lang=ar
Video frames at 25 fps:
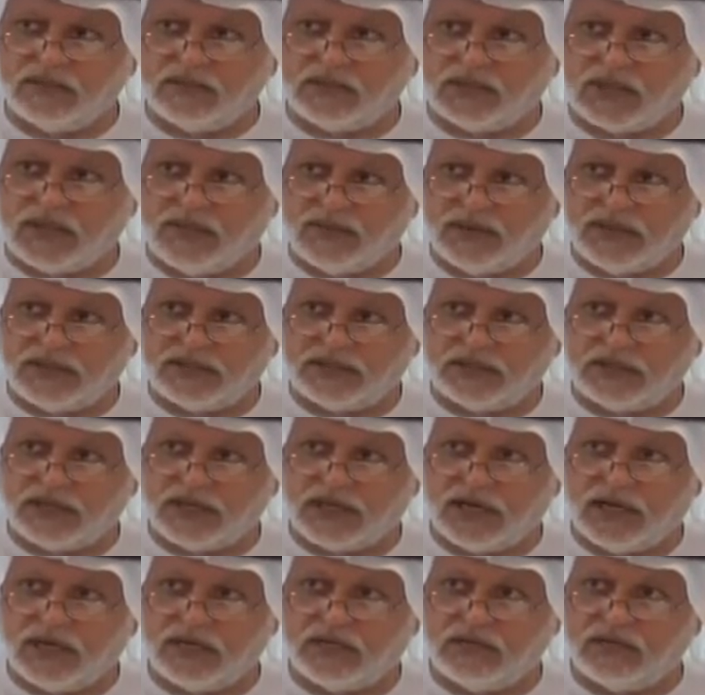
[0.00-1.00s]
مسابقة
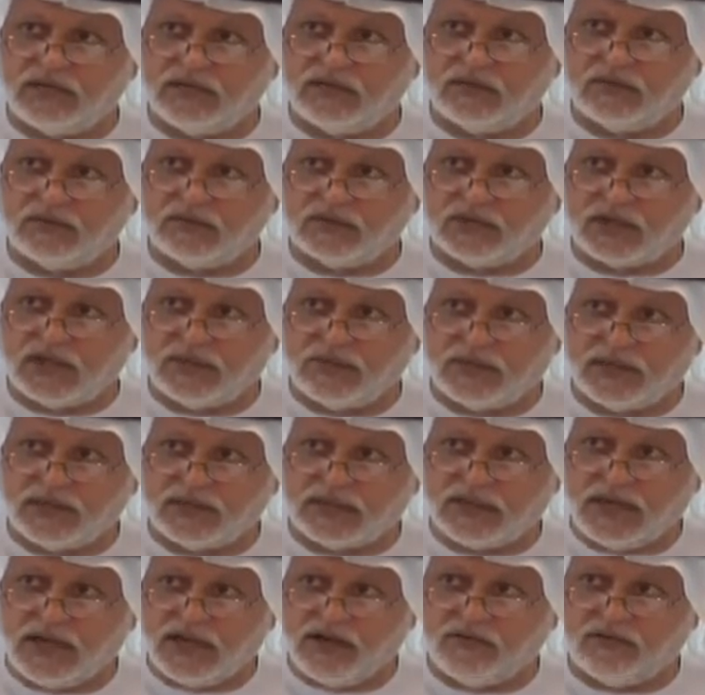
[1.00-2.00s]
الشيخ هند
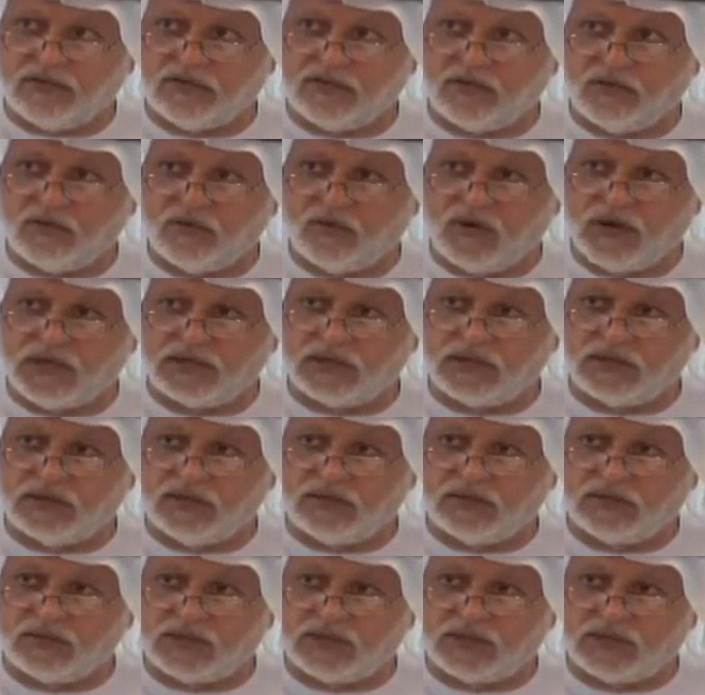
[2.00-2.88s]
مسابقة الحافظ المواطن